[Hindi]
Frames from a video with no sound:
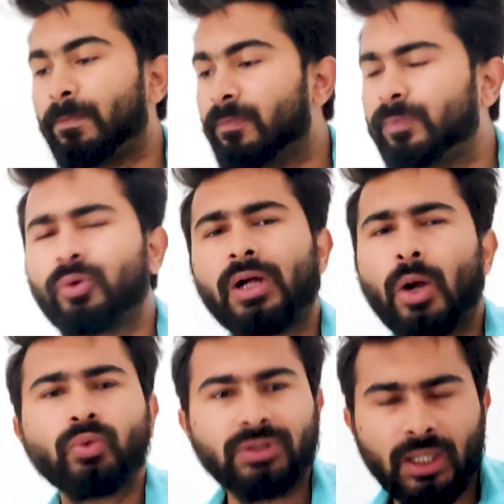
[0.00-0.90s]
पूरा
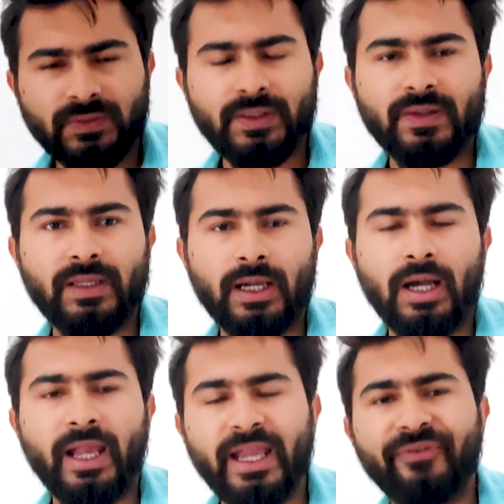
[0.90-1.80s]
आउट क्लास कर दिया
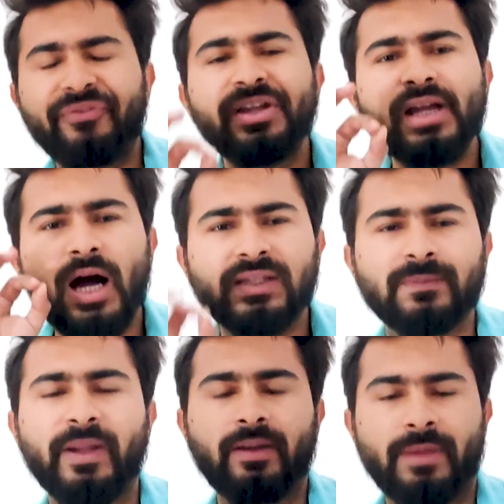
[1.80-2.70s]
एवरी
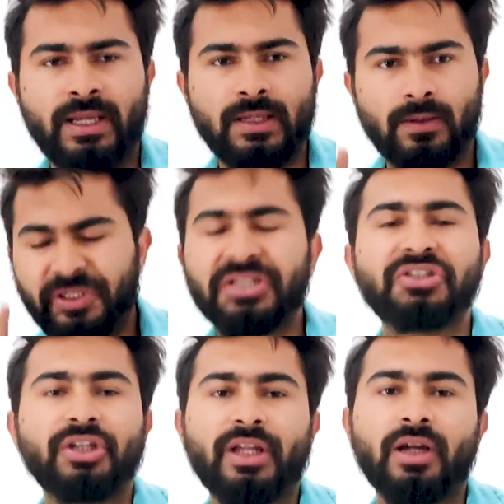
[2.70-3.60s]
एस्पेक्ट में
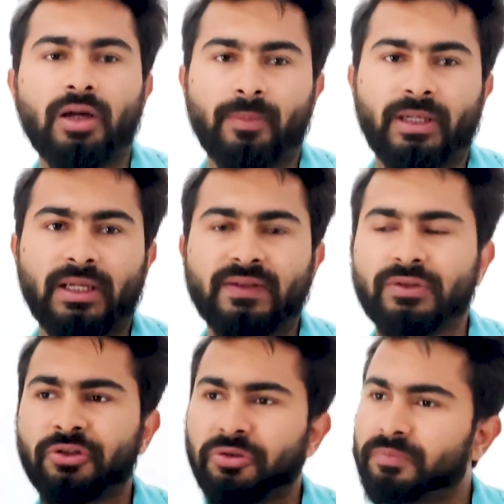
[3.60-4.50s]
पीएसजी ने हमें
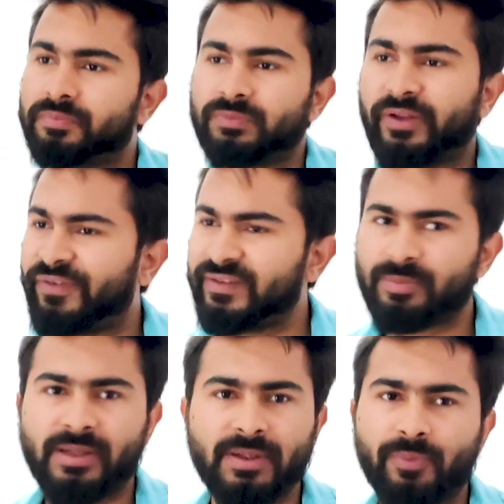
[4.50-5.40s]
गाइस तो
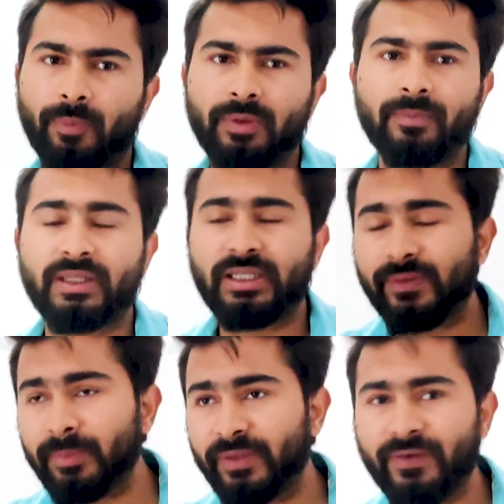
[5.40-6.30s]
डिफेंस में भी प्रॉब्लम
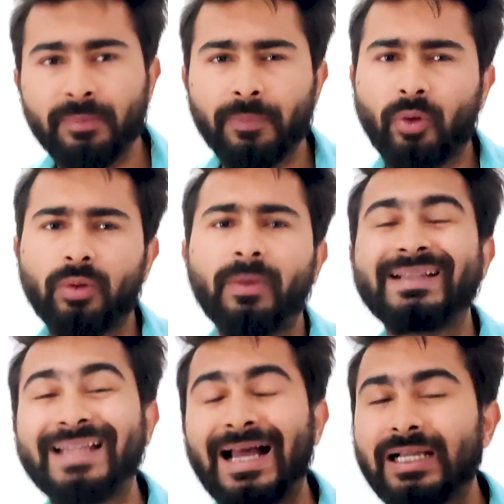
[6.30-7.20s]
इवन मिडफील्ड में प्रॉब्लम
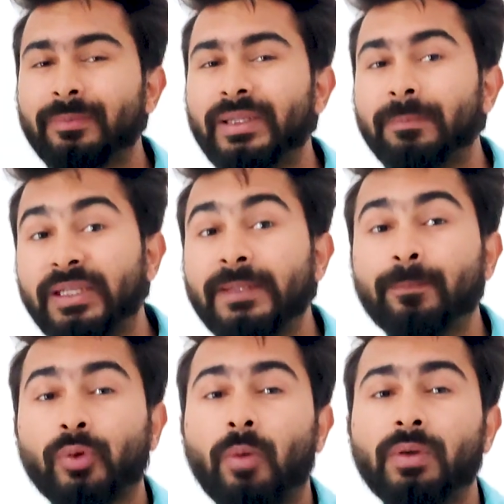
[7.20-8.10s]
अटैक में भी
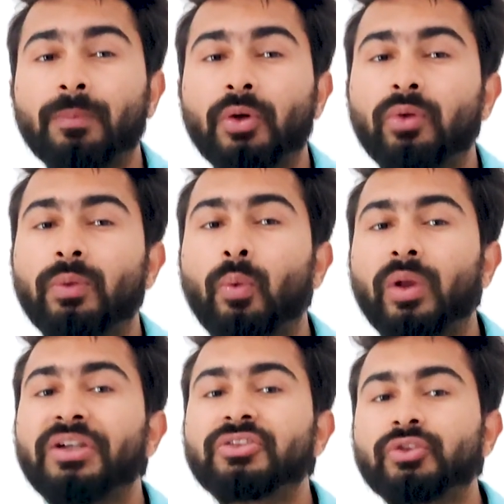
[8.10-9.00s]
प्रॉब्लम बिकॉज वी
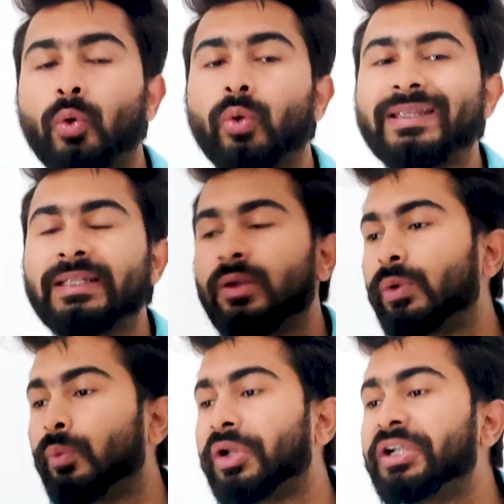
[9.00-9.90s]
वर स्कोरिंग
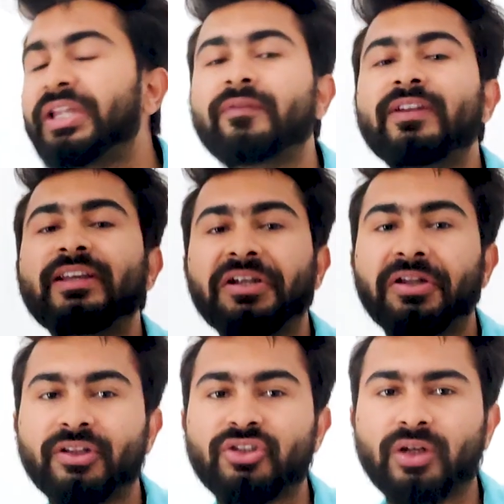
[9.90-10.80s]
वी वर इवन
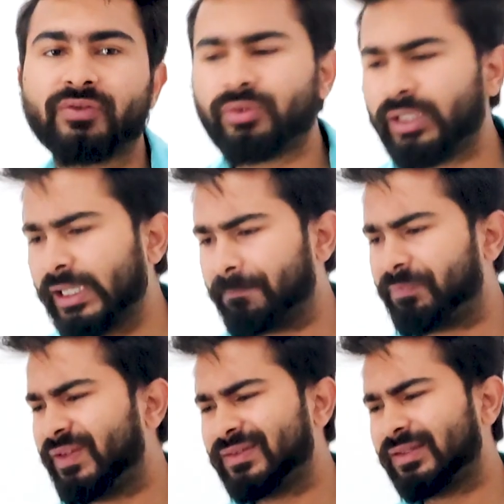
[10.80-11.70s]
क्रिएटिंग द चांस टू ठीक है
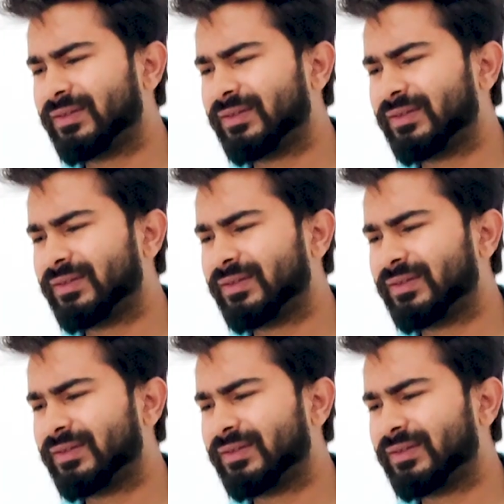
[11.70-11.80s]
दिस